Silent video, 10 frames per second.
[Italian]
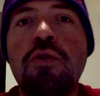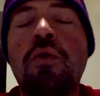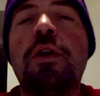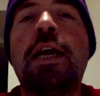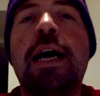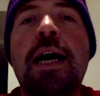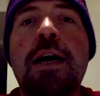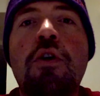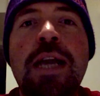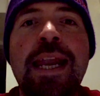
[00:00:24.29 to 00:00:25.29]
una, eh,
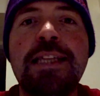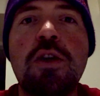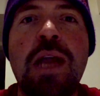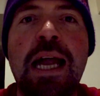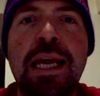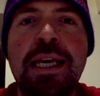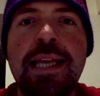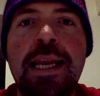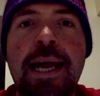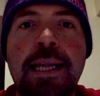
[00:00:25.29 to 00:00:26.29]
con la nazionale
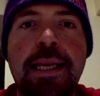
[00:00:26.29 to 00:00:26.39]
italiana di